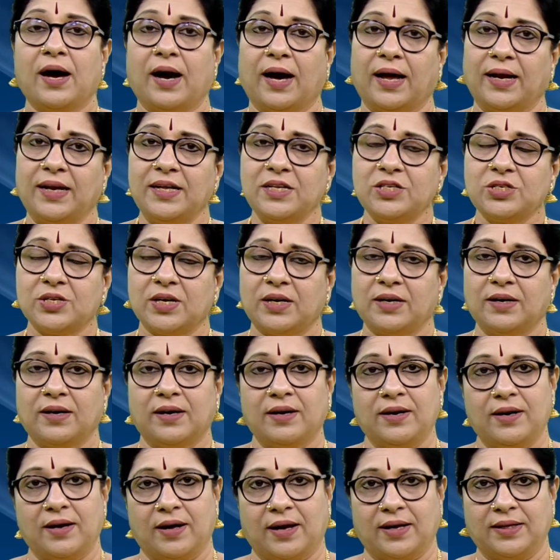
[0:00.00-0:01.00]

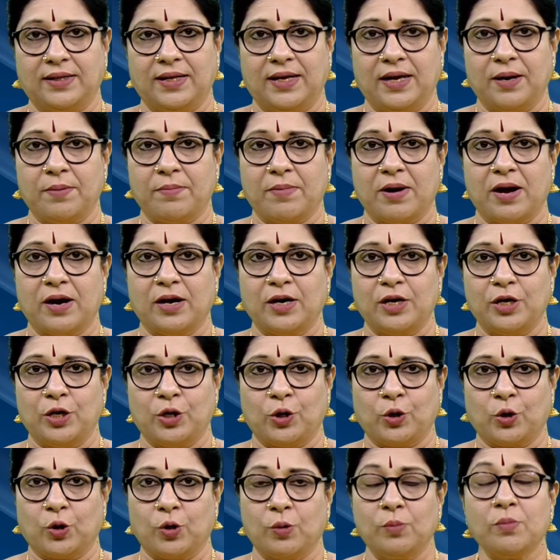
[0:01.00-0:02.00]
அலைச்சல்கள் அதிகமாக
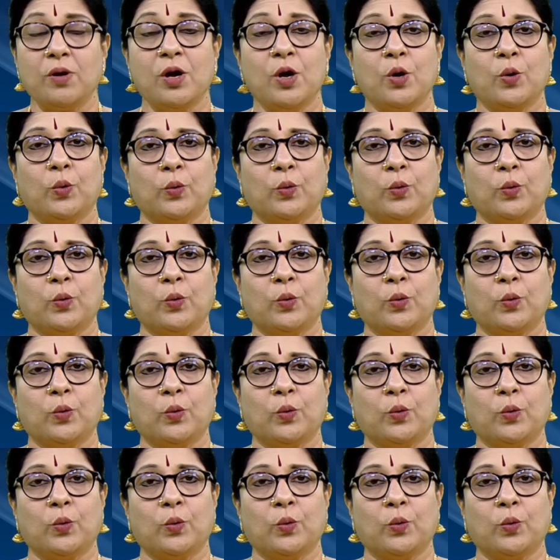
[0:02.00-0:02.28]
இருக்கும்